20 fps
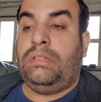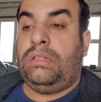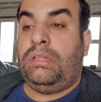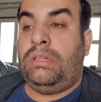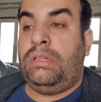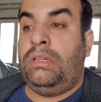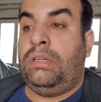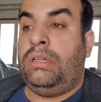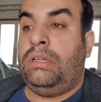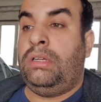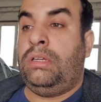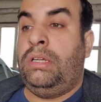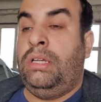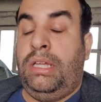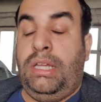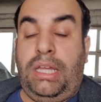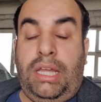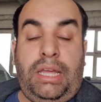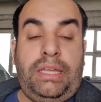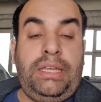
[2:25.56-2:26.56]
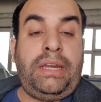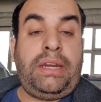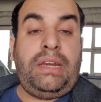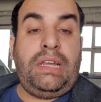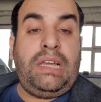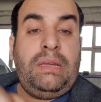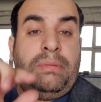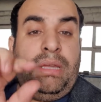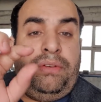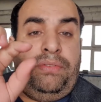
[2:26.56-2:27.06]
آه غيرنا
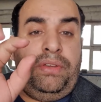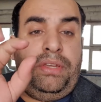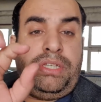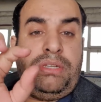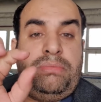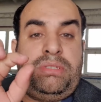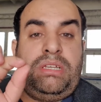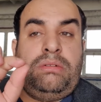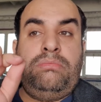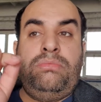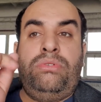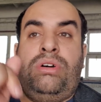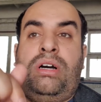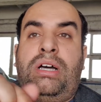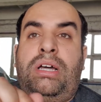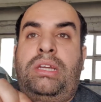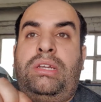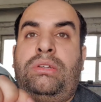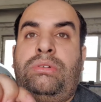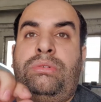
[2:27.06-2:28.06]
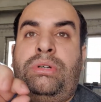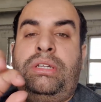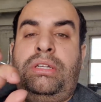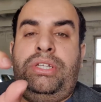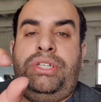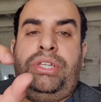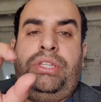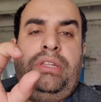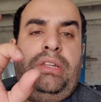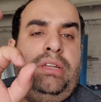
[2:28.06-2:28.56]
كمان في شيء بسموها اللي هو
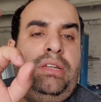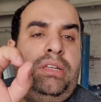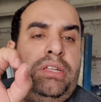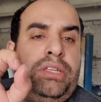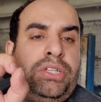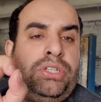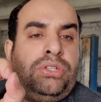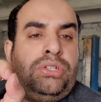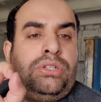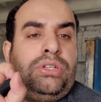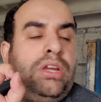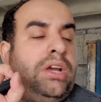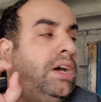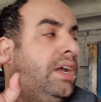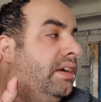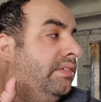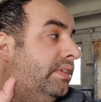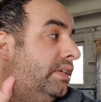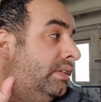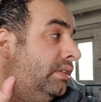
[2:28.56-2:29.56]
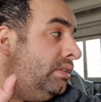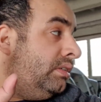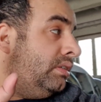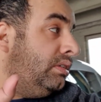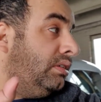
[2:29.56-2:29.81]
الشيء الشاربية